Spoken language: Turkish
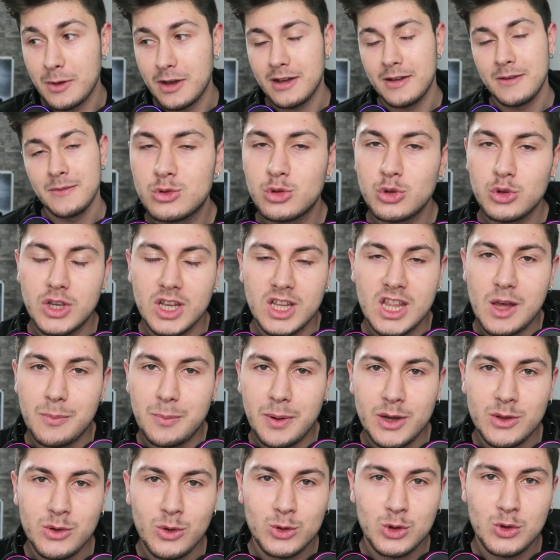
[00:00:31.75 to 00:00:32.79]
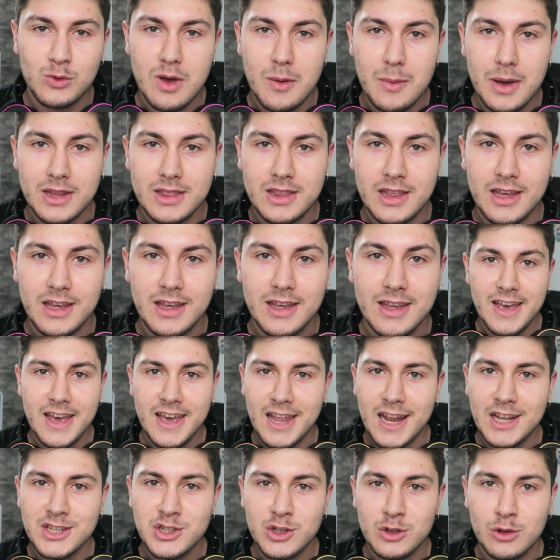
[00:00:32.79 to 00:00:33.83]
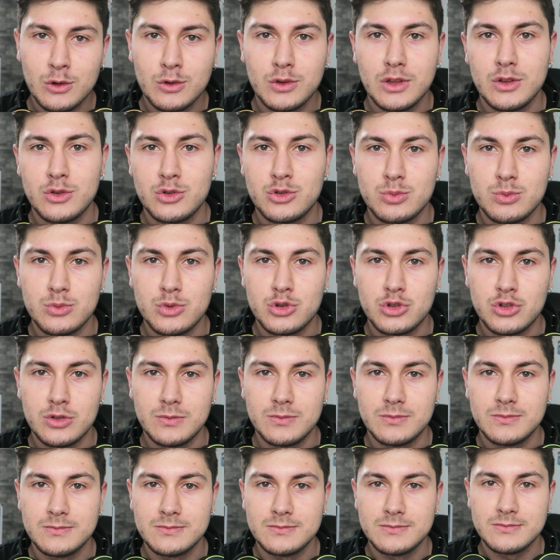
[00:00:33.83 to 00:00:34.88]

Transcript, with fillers: Ama Türkiye'de yapan yoktu ve ben de eğlenceli olur diye düşünmüştüm.